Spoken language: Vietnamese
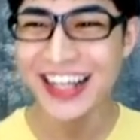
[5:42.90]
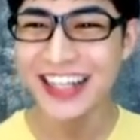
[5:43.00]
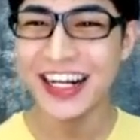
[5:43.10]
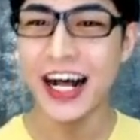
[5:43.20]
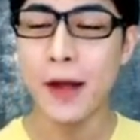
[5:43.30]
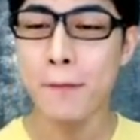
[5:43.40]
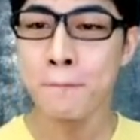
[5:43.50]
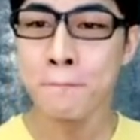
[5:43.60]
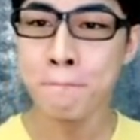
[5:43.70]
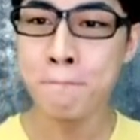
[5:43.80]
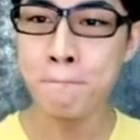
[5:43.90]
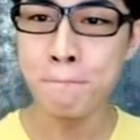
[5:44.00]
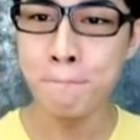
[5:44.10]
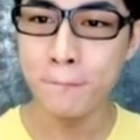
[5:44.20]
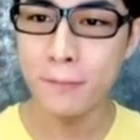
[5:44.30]
아,
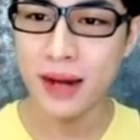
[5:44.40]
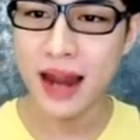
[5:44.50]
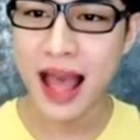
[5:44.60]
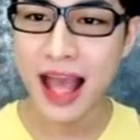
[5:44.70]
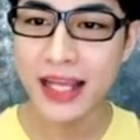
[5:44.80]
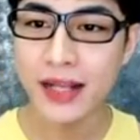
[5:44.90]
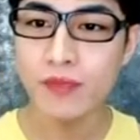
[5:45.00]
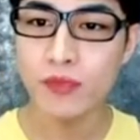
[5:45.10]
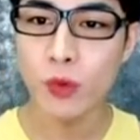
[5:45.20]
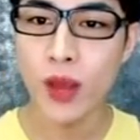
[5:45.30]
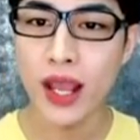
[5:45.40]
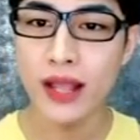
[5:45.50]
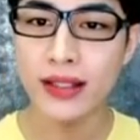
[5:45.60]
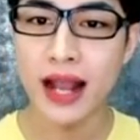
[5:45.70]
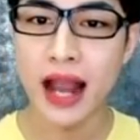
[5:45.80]
라이 왜
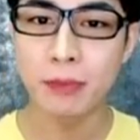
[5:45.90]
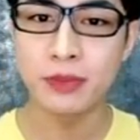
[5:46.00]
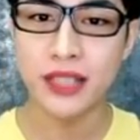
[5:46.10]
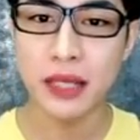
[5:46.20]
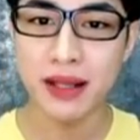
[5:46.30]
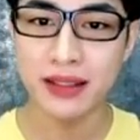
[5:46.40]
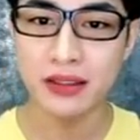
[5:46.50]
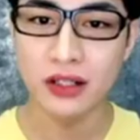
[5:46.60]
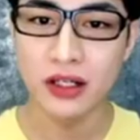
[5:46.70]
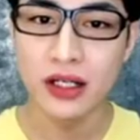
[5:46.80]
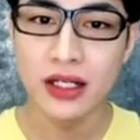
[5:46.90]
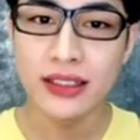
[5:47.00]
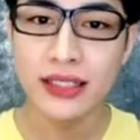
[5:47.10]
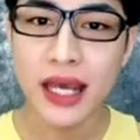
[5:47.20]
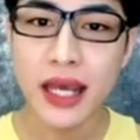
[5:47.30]
날 아프게 만들어
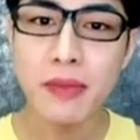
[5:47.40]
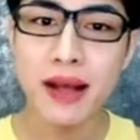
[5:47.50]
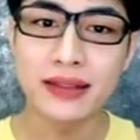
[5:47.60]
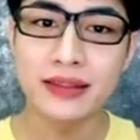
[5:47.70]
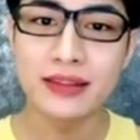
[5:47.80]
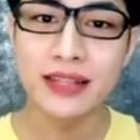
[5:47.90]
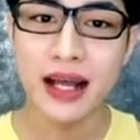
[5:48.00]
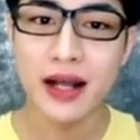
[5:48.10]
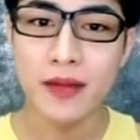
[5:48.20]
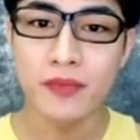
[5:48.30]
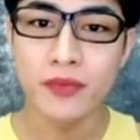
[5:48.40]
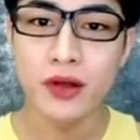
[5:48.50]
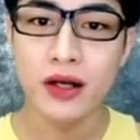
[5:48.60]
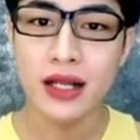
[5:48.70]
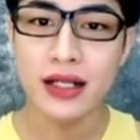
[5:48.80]
깨 만들다 hoặc
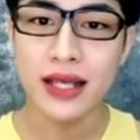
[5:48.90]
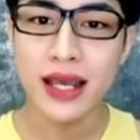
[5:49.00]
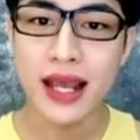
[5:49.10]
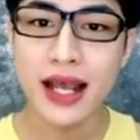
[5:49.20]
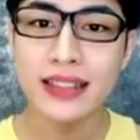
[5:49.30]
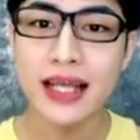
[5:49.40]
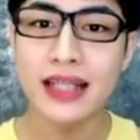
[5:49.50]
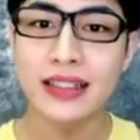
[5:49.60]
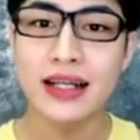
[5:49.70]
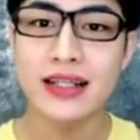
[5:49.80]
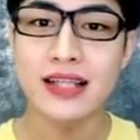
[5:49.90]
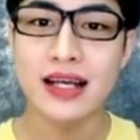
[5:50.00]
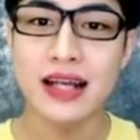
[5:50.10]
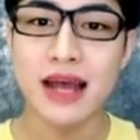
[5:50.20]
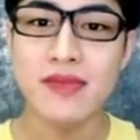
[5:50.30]
là kê ha tà tức là gì?
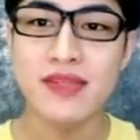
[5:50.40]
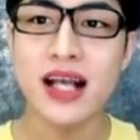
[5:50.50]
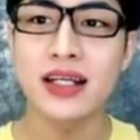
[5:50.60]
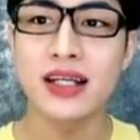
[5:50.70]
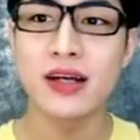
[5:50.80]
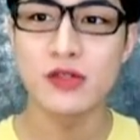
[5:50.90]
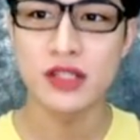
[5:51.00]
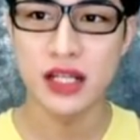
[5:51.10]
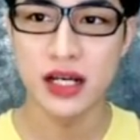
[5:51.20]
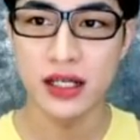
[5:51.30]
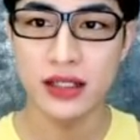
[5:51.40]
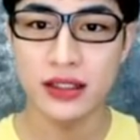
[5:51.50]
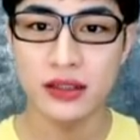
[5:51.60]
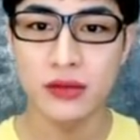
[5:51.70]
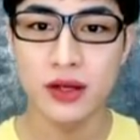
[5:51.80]
Làm ra cái điều gì đấy,
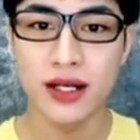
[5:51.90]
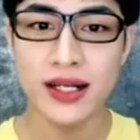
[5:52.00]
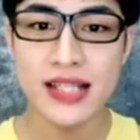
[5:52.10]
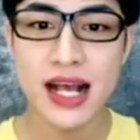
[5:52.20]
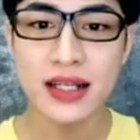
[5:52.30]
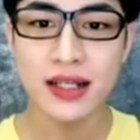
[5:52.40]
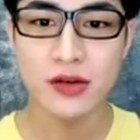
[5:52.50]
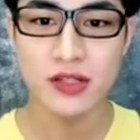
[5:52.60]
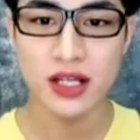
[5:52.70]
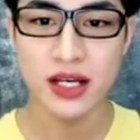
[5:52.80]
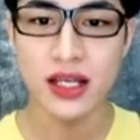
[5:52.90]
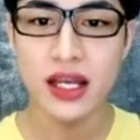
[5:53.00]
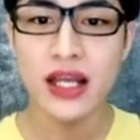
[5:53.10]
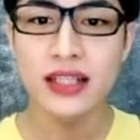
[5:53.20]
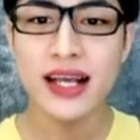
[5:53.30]
đúng không ạ? Gây ra cái điều gì đấy.
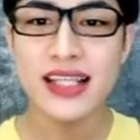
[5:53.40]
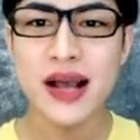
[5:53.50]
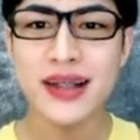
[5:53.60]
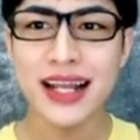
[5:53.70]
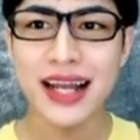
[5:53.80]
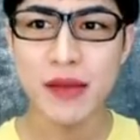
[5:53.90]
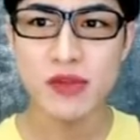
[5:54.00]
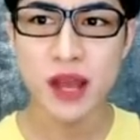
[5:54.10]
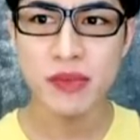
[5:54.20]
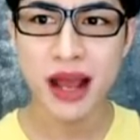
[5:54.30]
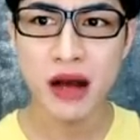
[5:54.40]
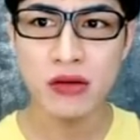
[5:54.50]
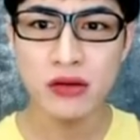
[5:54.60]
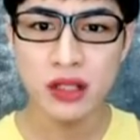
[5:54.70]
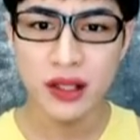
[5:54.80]
Tại sao anh lại làm cho em đau?
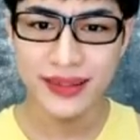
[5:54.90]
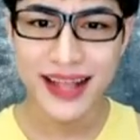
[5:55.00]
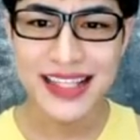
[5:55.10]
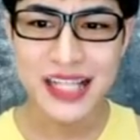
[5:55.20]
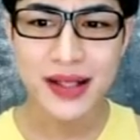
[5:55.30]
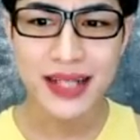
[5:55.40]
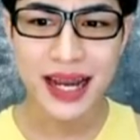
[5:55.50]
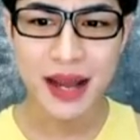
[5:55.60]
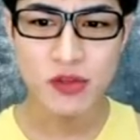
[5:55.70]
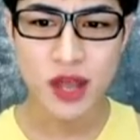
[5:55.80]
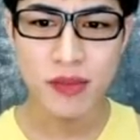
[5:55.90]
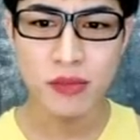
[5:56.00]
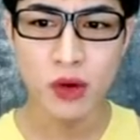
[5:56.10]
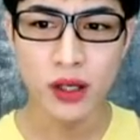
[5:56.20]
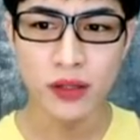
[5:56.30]
Tại sao anh lại làm cho em
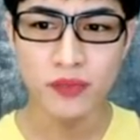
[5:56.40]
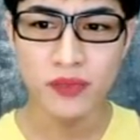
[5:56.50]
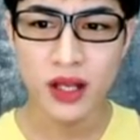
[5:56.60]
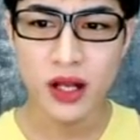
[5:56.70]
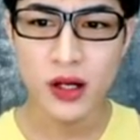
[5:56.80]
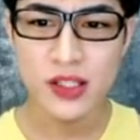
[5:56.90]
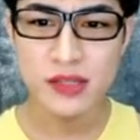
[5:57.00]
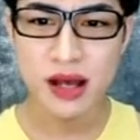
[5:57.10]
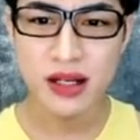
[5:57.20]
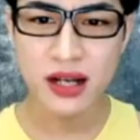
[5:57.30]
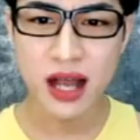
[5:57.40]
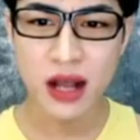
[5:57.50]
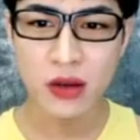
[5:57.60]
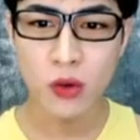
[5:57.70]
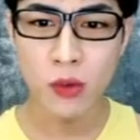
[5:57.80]
buồn?
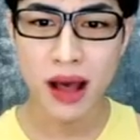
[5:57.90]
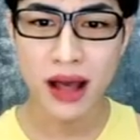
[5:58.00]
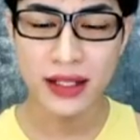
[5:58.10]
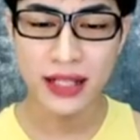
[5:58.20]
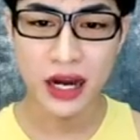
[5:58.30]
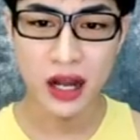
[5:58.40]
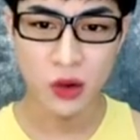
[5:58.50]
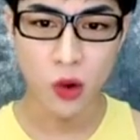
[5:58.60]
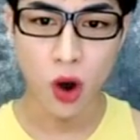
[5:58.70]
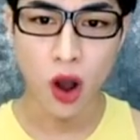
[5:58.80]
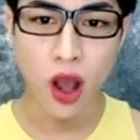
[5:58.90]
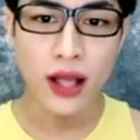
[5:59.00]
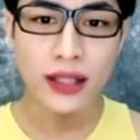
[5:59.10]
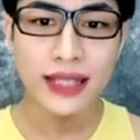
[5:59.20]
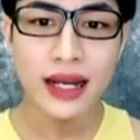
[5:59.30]
Kojimarirago maretalago.
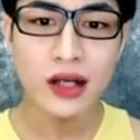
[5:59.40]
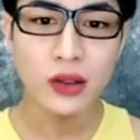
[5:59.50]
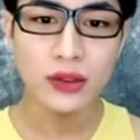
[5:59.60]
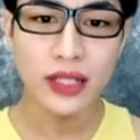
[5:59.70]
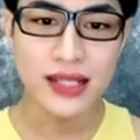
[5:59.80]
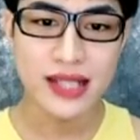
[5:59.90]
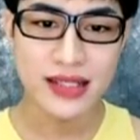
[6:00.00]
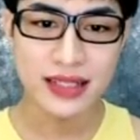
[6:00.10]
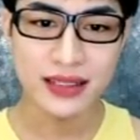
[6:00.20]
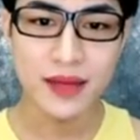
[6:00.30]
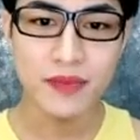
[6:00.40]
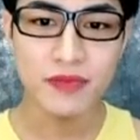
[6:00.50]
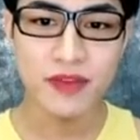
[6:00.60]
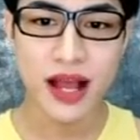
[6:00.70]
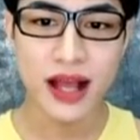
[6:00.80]
Talago này là dạng gián tiếp
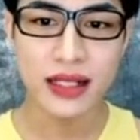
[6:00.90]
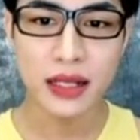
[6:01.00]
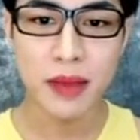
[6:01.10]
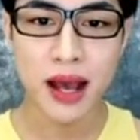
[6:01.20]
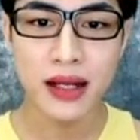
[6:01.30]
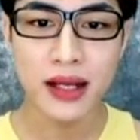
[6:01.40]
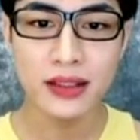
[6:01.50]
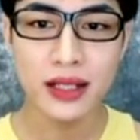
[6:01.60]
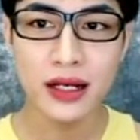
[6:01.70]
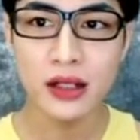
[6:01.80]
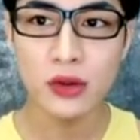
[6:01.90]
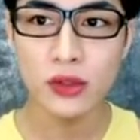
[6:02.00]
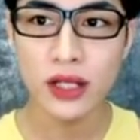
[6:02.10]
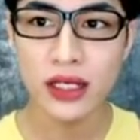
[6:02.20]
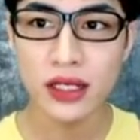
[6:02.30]
và cái maretalago
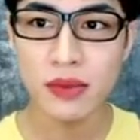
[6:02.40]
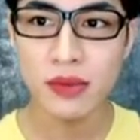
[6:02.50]
này khi mà mình